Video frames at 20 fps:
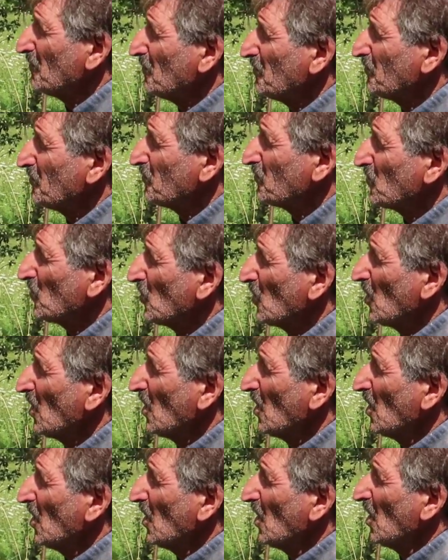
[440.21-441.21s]
Yani bu
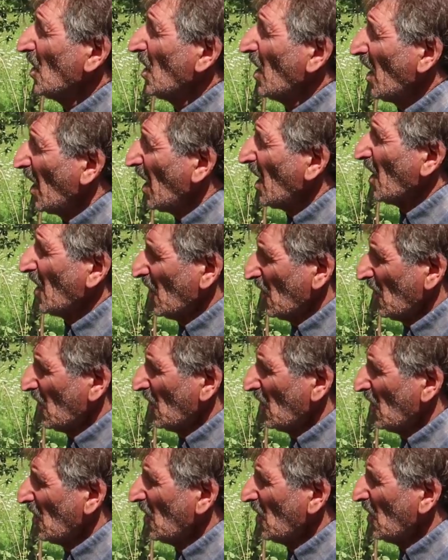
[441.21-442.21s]
kabuğuna ha
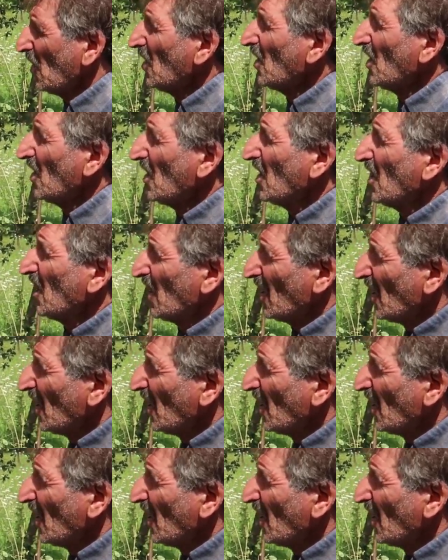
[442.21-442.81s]
kısmı mı